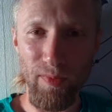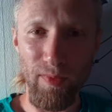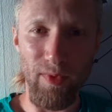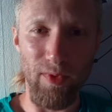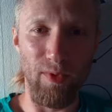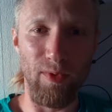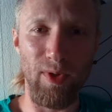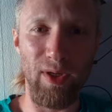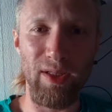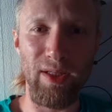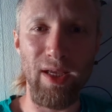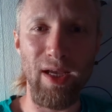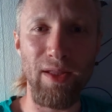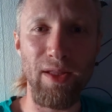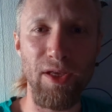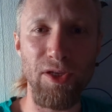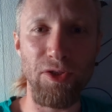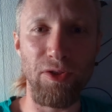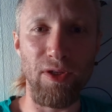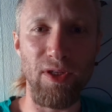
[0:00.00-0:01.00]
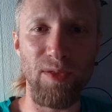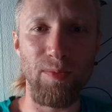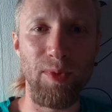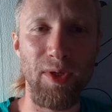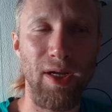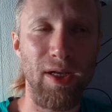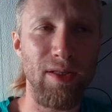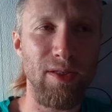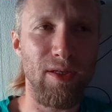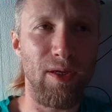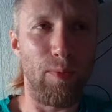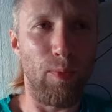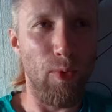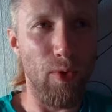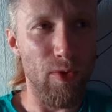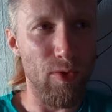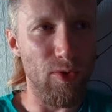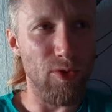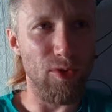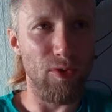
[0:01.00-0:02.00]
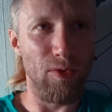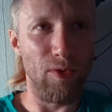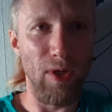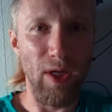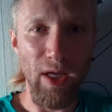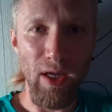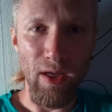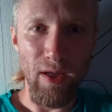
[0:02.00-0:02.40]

Но когда я начал разбираться, я понял, что